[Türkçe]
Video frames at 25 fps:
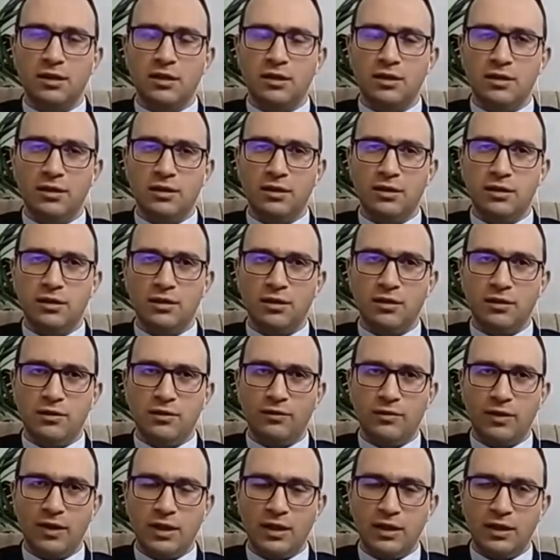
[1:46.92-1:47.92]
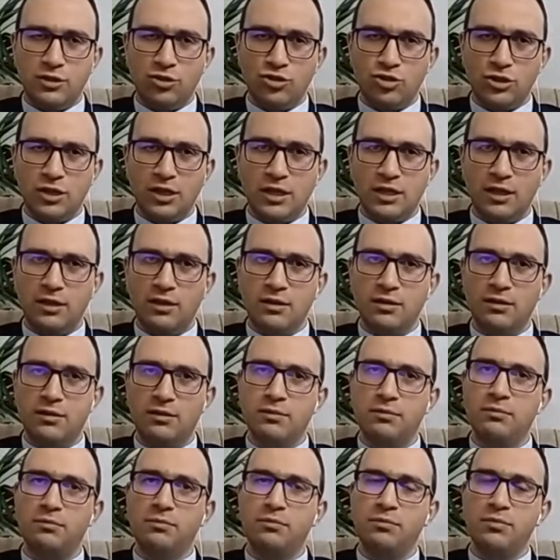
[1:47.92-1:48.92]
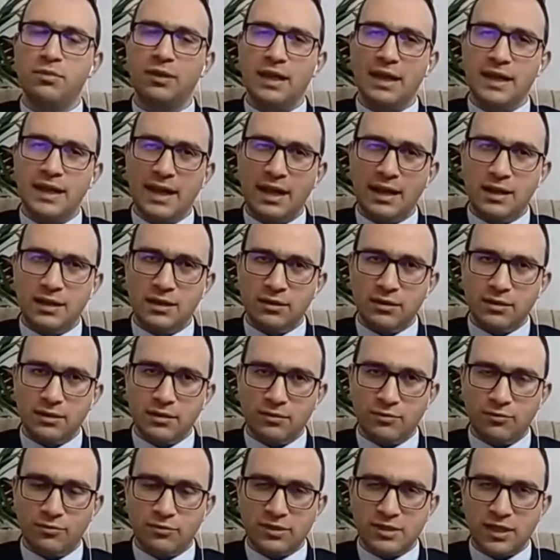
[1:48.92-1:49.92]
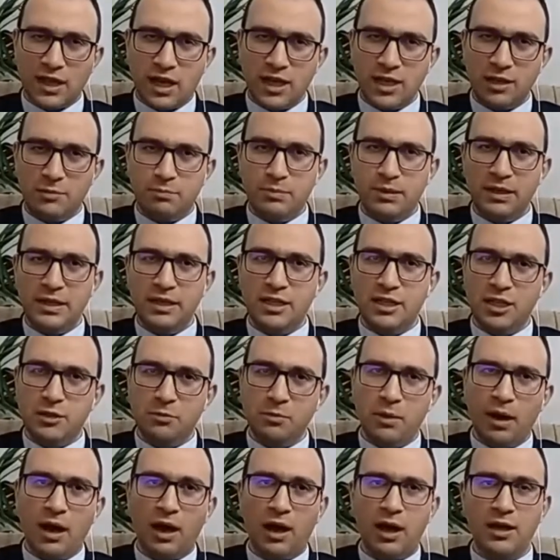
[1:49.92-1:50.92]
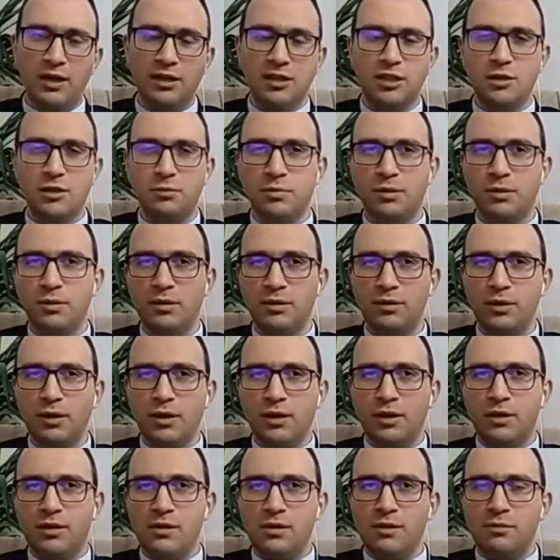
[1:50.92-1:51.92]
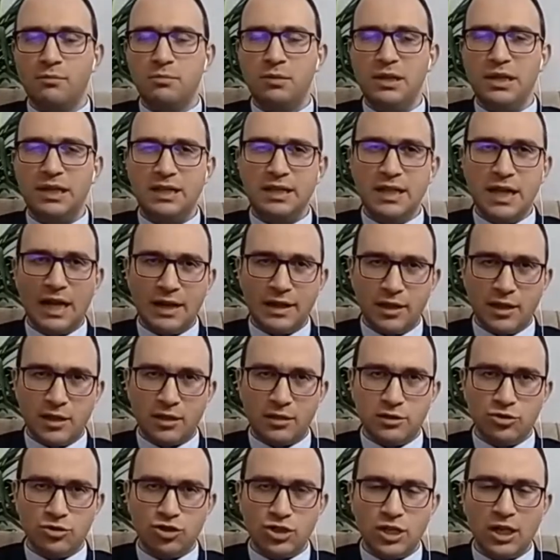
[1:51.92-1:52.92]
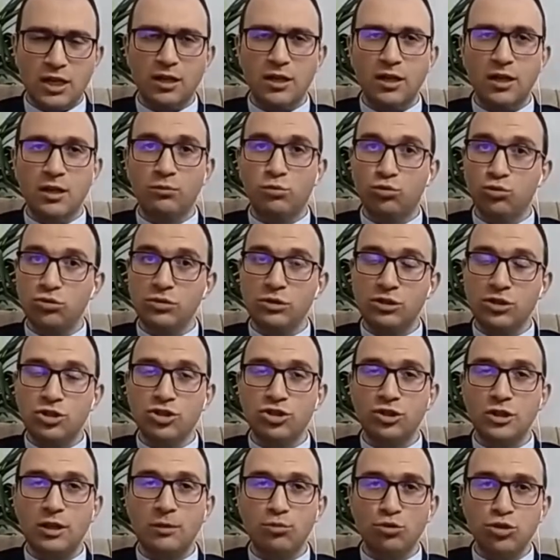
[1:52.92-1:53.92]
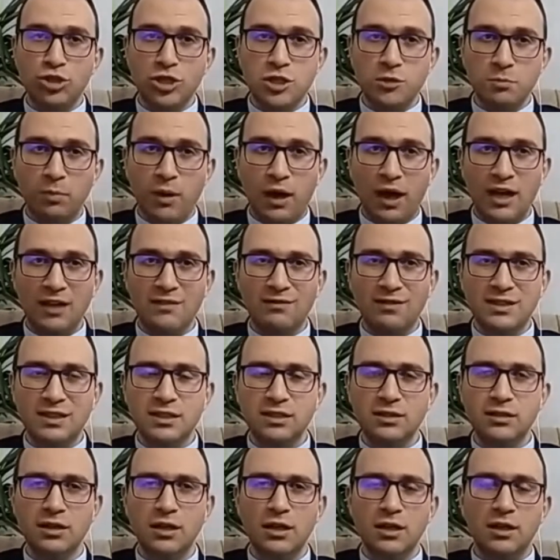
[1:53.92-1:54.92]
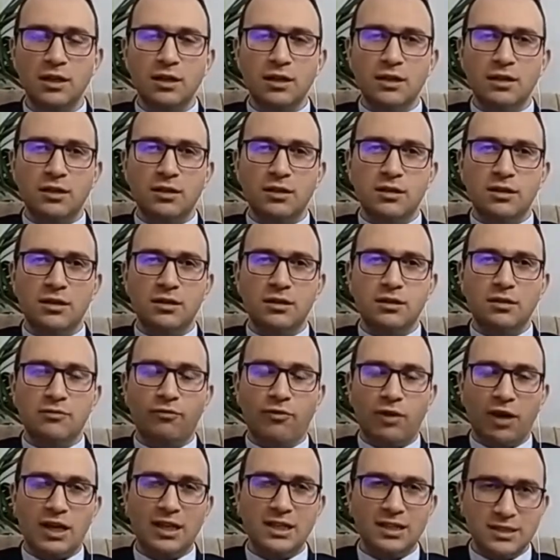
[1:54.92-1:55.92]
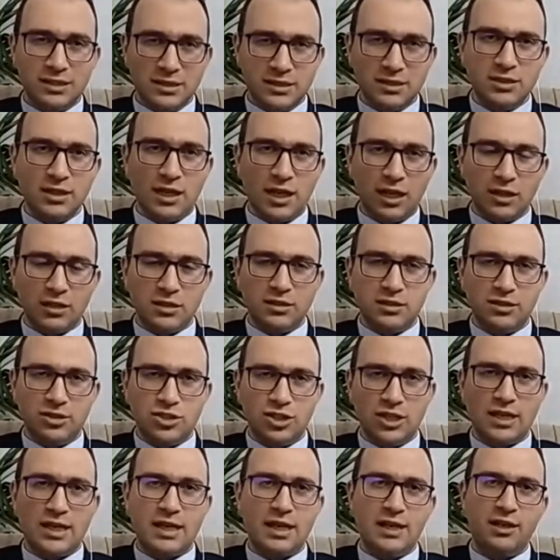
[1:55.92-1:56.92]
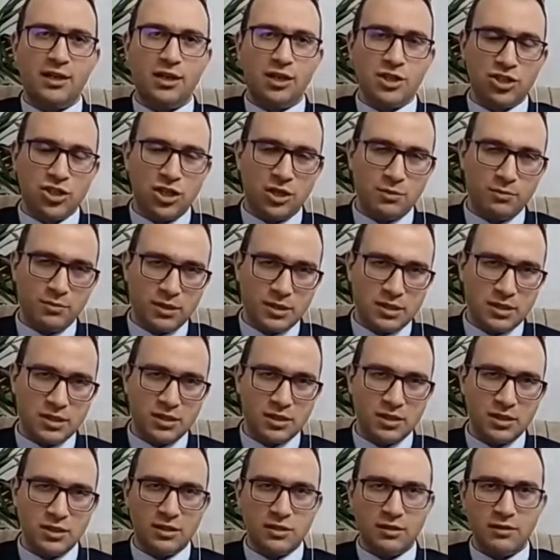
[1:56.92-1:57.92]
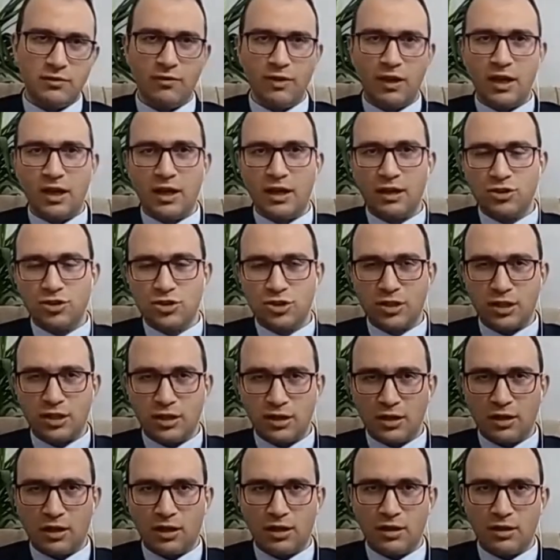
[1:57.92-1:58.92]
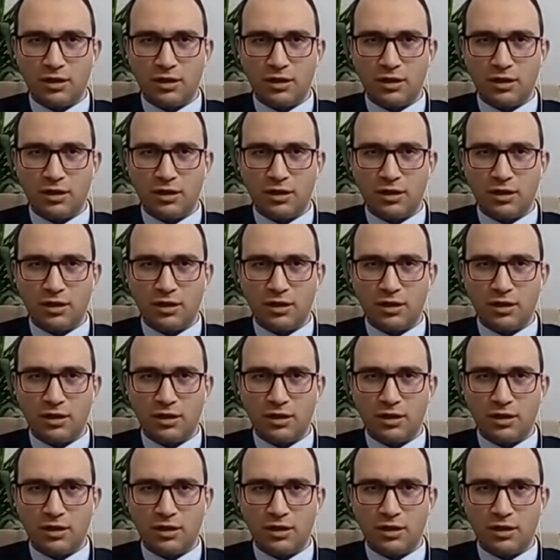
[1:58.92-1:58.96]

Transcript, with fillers: e, ve işte e, genel sahipliği kime ait gibi bilgiler yer alacak. Bunun dışında bu çip hayvanın e, varlığını da algılayacak. Yani yaşaması, veya işte